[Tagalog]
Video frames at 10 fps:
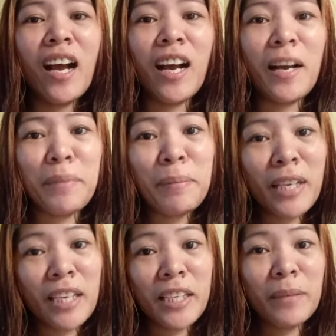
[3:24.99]
Uh,
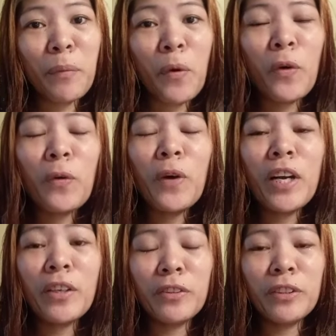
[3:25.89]
bibili rin po ako
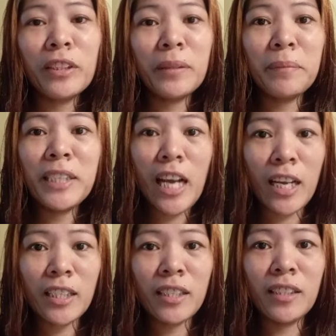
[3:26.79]
ngayon ng
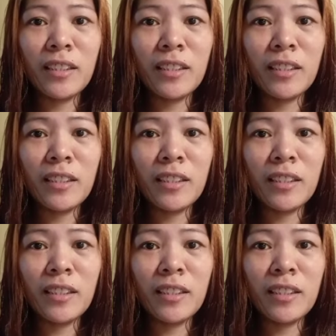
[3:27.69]
bigas.